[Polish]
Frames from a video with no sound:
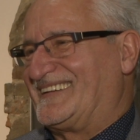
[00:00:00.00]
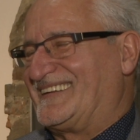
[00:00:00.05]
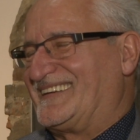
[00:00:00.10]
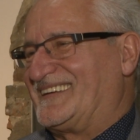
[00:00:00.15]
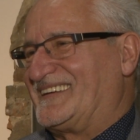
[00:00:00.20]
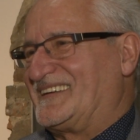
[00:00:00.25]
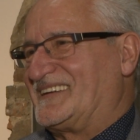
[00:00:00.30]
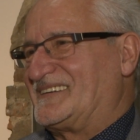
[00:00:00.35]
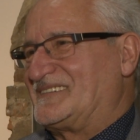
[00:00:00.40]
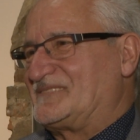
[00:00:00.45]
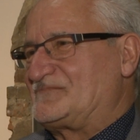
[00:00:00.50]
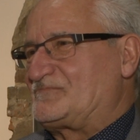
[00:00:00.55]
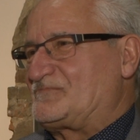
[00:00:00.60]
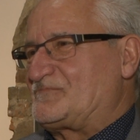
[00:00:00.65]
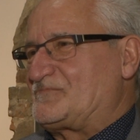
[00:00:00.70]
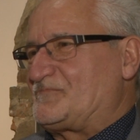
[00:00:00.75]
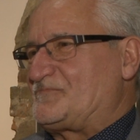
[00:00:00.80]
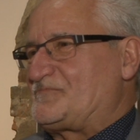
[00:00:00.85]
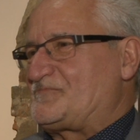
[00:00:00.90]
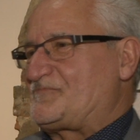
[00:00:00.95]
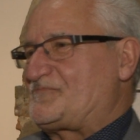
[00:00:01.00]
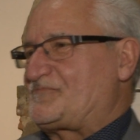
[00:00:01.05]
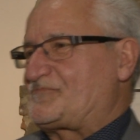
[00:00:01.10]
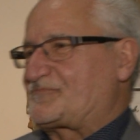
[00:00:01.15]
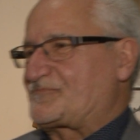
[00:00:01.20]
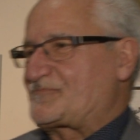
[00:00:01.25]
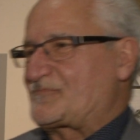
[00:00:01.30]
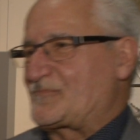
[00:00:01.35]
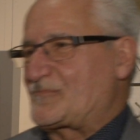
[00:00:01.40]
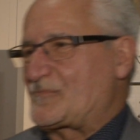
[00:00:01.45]
A którą z
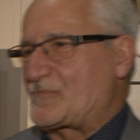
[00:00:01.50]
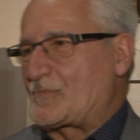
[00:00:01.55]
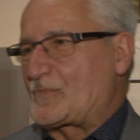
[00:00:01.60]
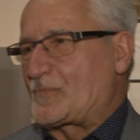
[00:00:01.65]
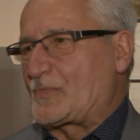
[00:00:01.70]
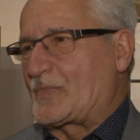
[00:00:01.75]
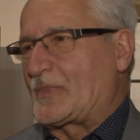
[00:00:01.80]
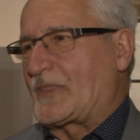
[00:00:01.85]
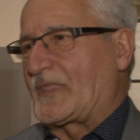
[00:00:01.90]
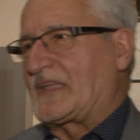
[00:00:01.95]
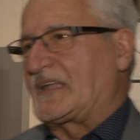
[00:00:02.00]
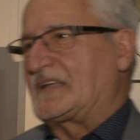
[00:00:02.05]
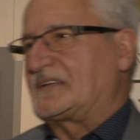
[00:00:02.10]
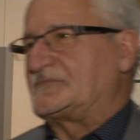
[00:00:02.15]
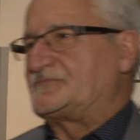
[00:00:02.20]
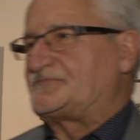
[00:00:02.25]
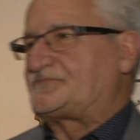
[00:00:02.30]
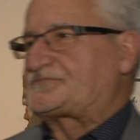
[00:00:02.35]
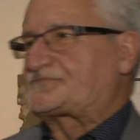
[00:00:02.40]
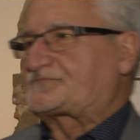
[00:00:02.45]
Pana podróży naj,